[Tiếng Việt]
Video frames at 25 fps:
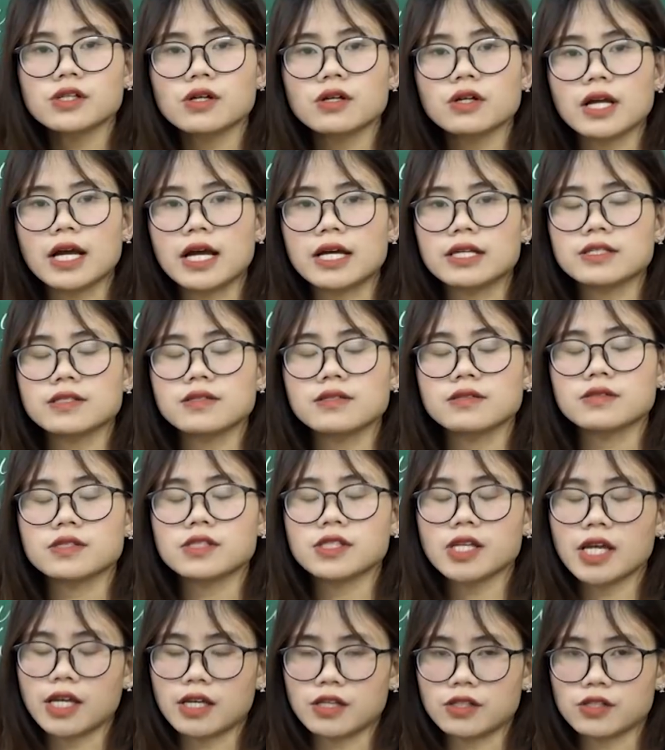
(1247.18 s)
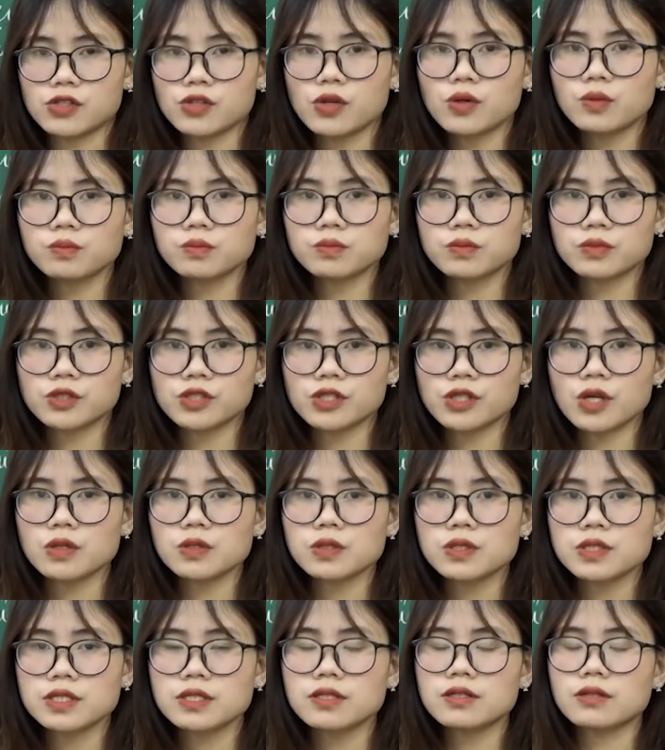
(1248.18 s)
cho cái sự trẻ trung cho
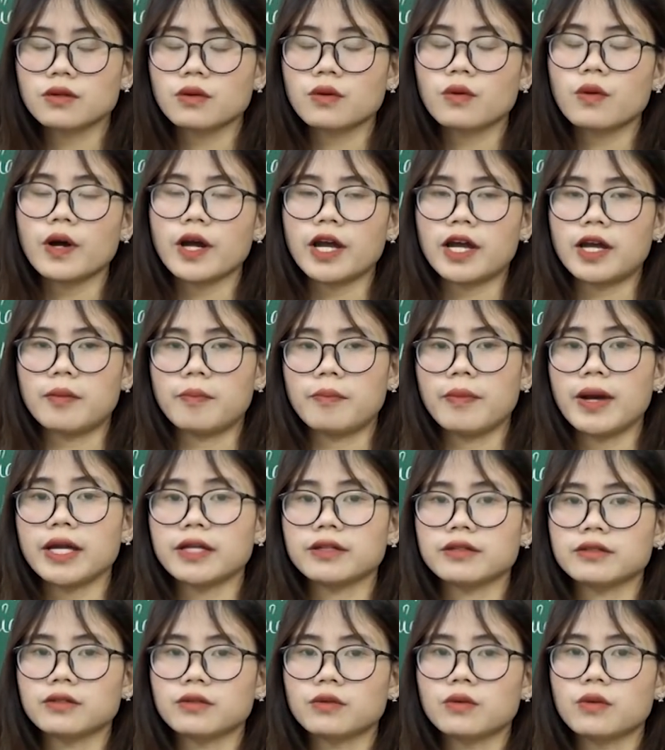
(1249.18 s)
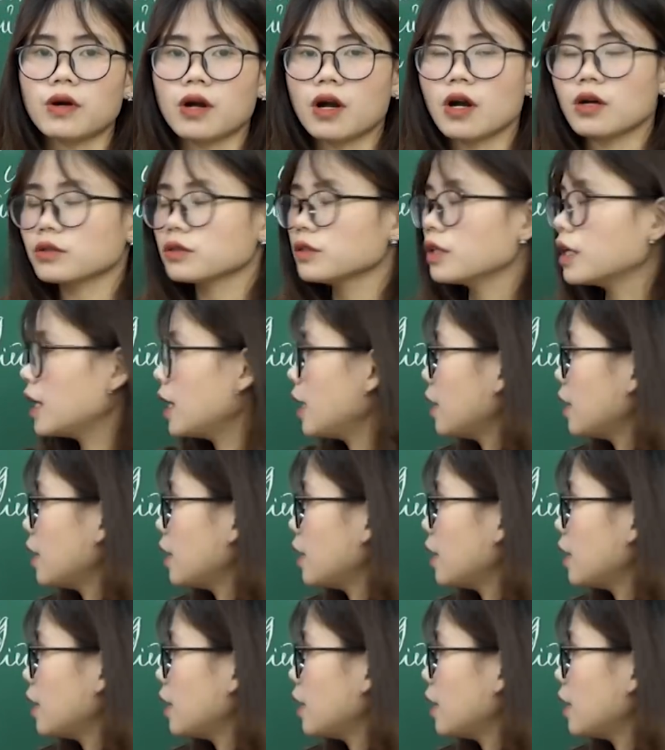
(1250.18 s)
sự khỏe mạnh của con người